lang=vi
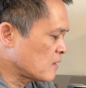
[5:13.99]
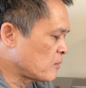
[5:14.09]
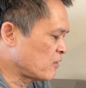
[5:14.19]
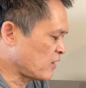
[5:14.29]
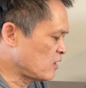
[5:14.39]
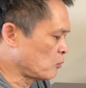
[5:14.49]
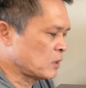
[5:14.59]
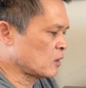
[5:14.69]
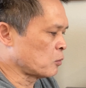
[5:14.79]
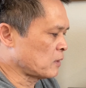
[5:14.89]
thì mình phải dùng
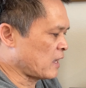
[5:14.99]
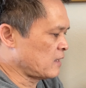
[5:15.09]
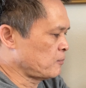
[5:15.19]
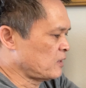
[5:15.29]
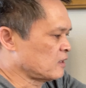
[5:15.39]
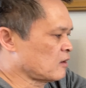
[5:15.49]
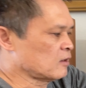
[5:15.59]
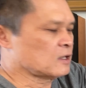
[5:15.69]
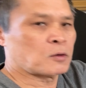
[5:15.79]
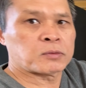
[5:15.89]
cái cục này Peter có
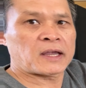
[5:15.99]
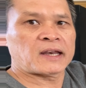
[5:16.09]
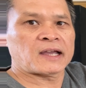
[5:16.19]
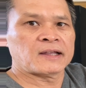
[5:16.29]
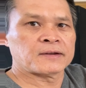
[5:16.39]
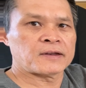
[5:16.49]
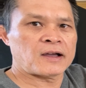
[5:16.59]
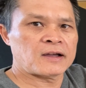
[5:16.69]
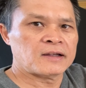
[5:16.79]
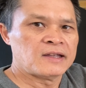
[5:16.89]
cái cục này nè đó